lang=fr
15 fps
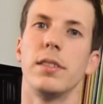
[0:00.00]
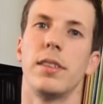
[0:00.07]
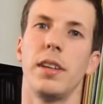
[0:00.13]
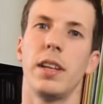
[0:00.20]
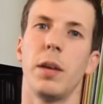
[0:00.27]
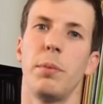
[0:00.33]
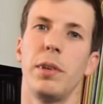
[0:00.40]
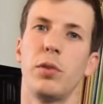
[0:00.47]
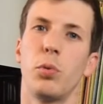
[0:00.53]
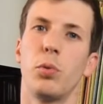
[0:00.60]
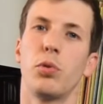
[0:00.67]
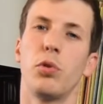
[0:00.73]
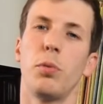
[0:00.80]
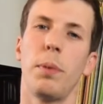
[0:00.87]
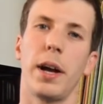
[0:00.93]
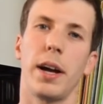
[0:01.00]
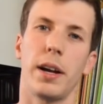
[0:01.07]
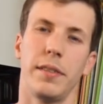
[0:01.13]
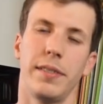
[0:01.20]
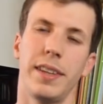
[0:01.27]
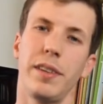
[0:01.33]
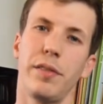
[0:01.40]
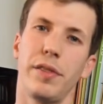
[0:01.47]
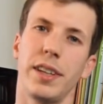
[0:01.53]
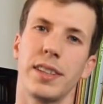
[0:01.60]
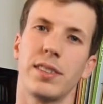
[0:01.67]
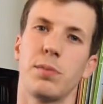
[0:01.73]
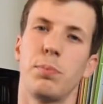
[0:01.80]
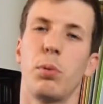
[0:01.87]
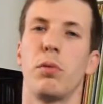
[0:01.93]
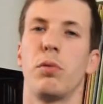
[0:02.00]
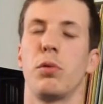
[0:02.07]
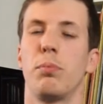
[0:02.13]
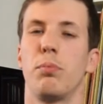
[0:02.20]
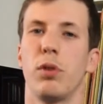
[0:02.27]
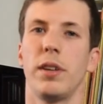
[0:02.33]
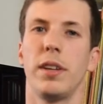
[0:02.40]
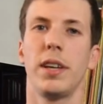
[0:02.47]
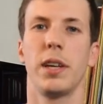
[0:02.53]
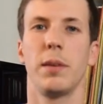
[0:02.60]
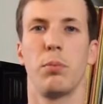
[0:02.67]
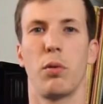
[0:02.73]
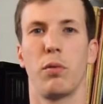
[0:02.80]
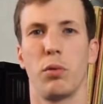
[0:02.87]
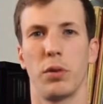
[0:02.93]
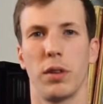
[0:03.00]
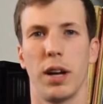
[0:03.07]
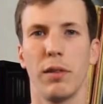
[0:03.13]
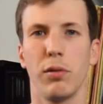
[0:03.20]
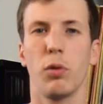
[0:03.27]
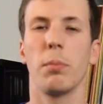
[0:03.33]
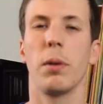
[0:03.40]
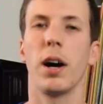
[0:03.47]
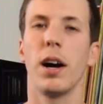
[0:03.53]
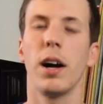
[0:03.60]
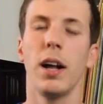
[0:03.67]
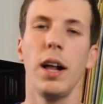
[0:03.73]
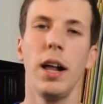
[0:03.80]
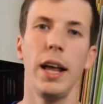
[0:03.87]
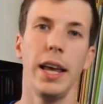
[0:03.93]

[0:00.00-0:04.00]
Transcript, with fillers: C'est une habitude super néfaste pour votre poignet et pour votre avant-bras